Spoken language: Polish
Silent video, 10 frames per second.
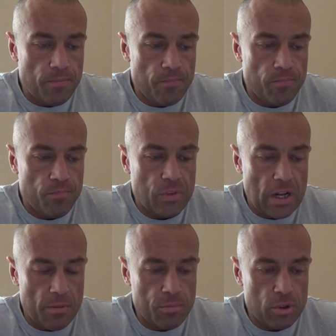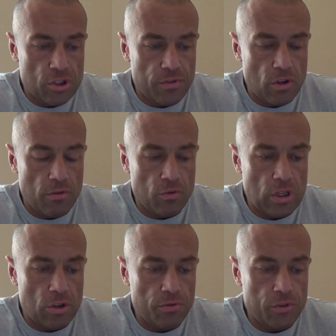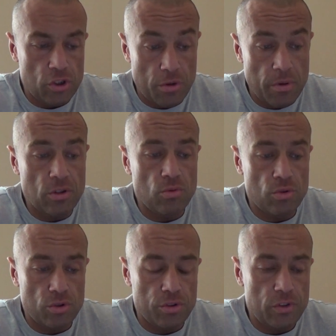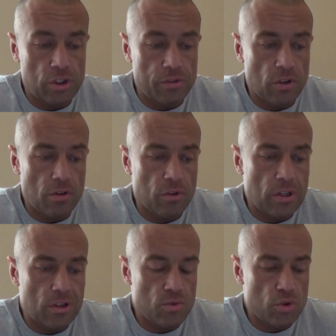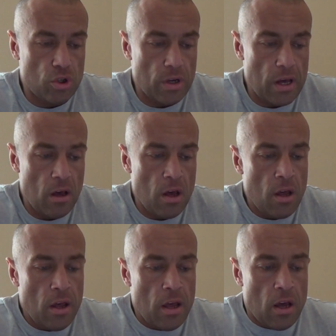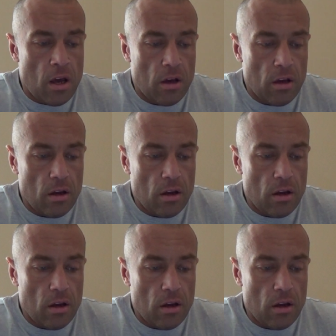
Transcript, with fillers: mm, taka podaż węglowodanów, jeśli będą to oczywiście węglowodany złożone. E,